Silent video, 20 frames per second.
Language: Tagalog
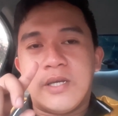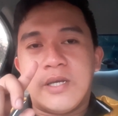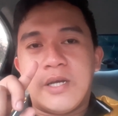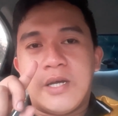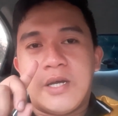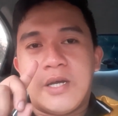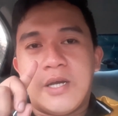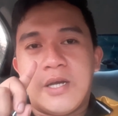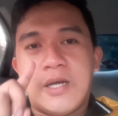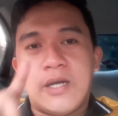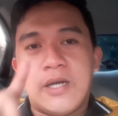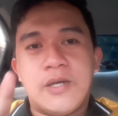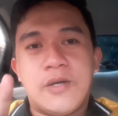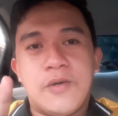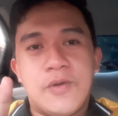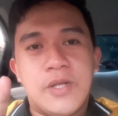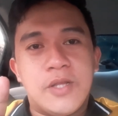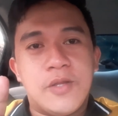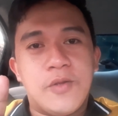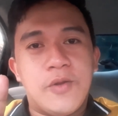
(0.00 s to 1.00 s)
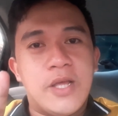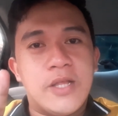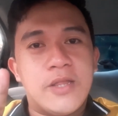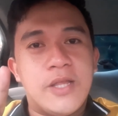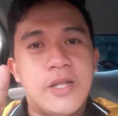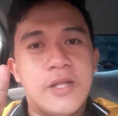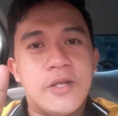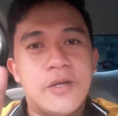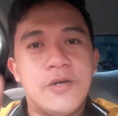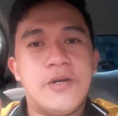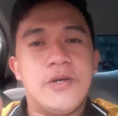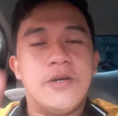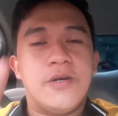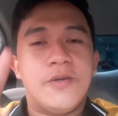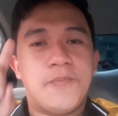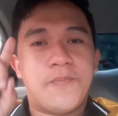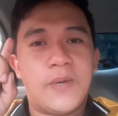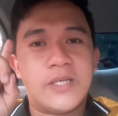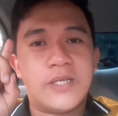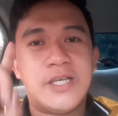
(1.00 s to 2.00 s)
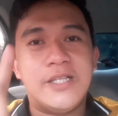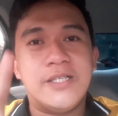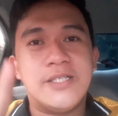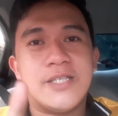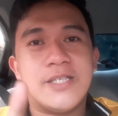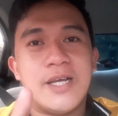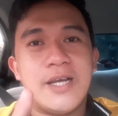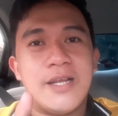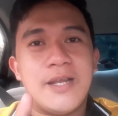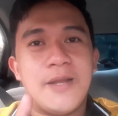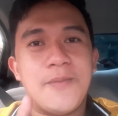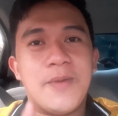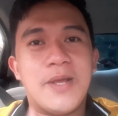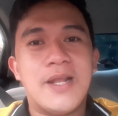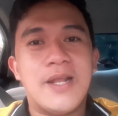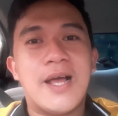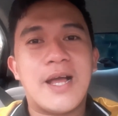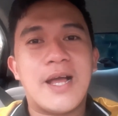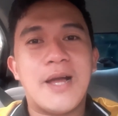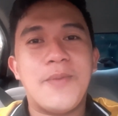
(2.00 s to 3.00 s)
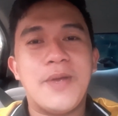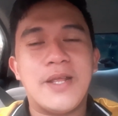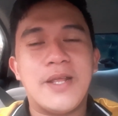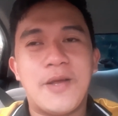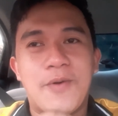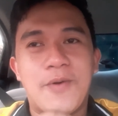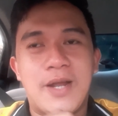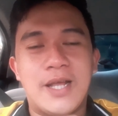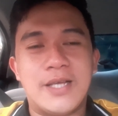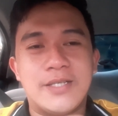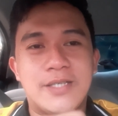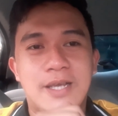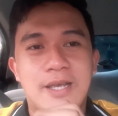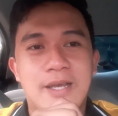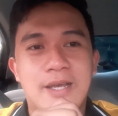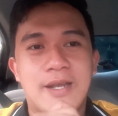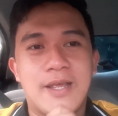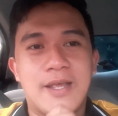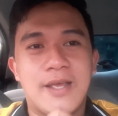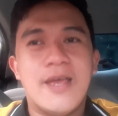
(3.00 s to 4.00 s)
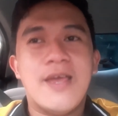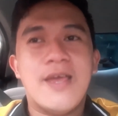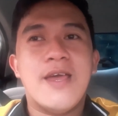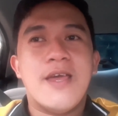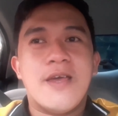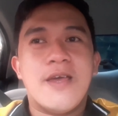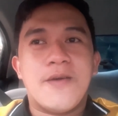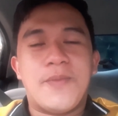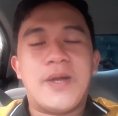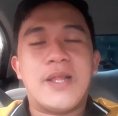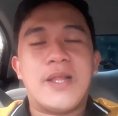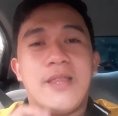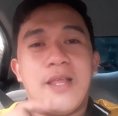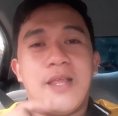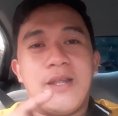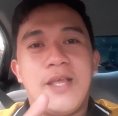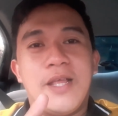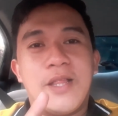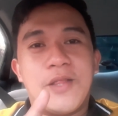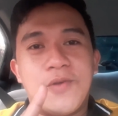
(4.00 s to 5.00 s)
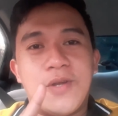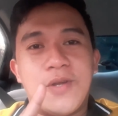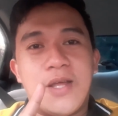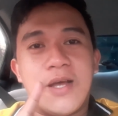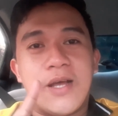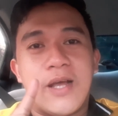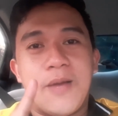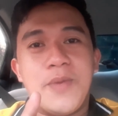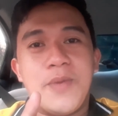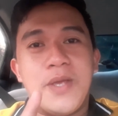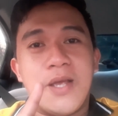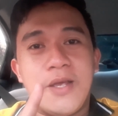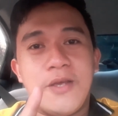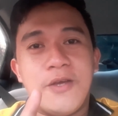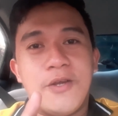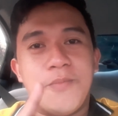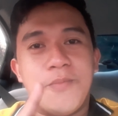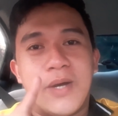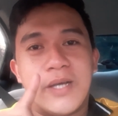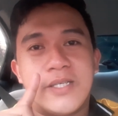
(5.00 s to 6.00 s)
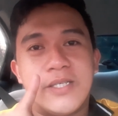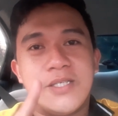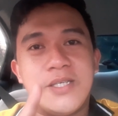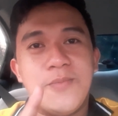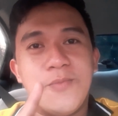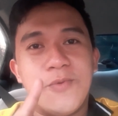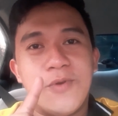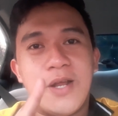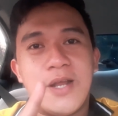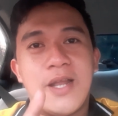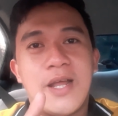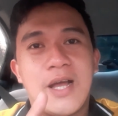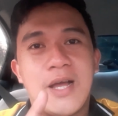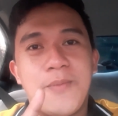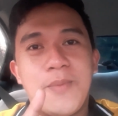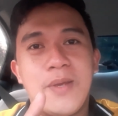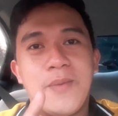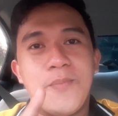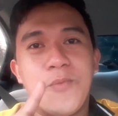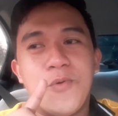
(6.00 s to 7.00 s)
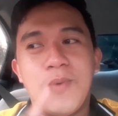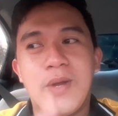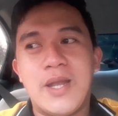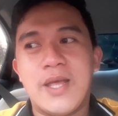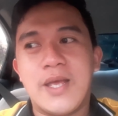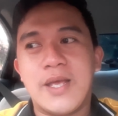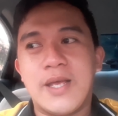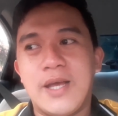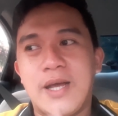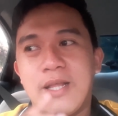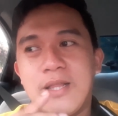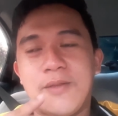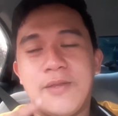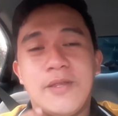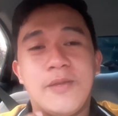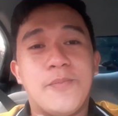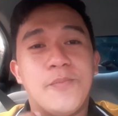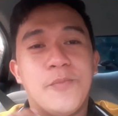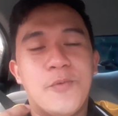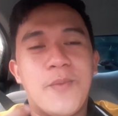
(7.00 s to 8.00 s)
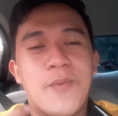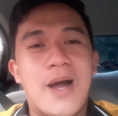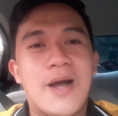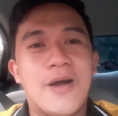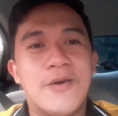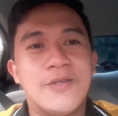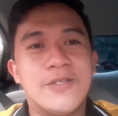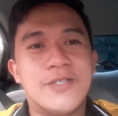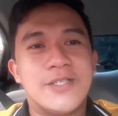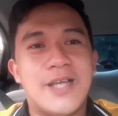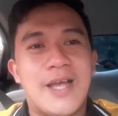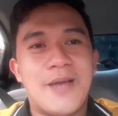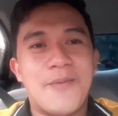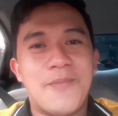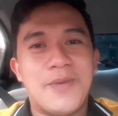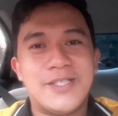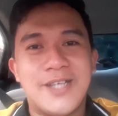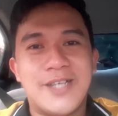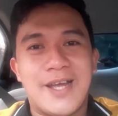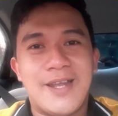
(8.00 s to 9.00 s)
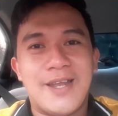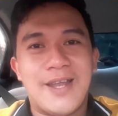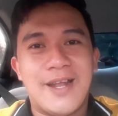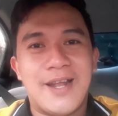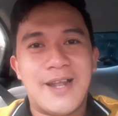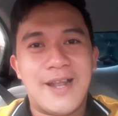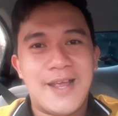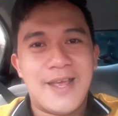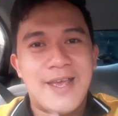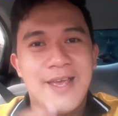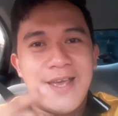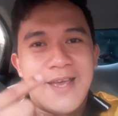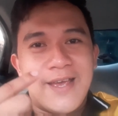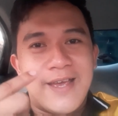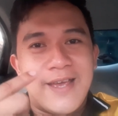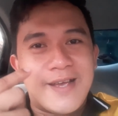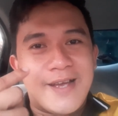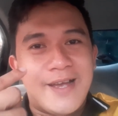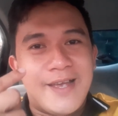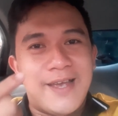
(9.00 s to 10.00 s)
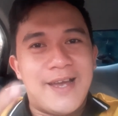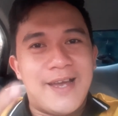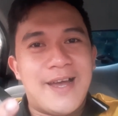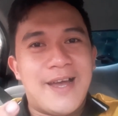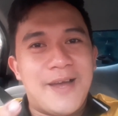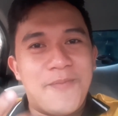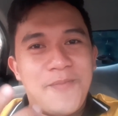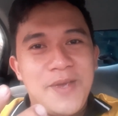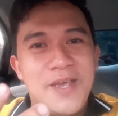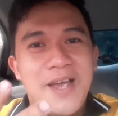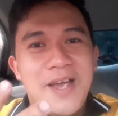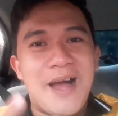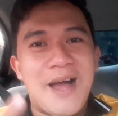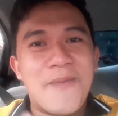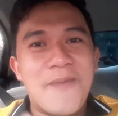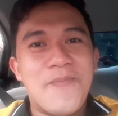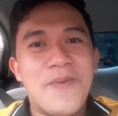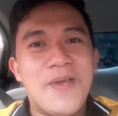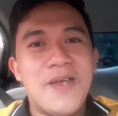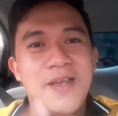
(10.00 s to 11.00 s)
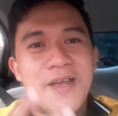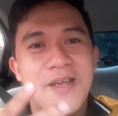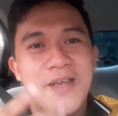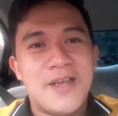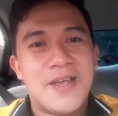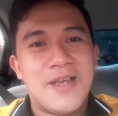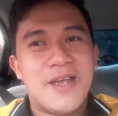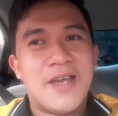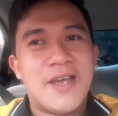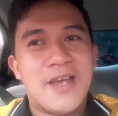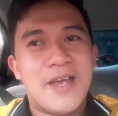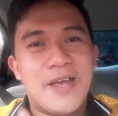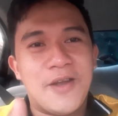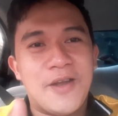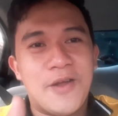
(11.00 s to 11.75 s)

uh, ah, ulit-ulitin ko, pasensya na bigla kaming nawala sa ere. But nandito na kami ngayon, magsisimula na kaming bumalik at bumangon sa aming channel. Kaya be happy and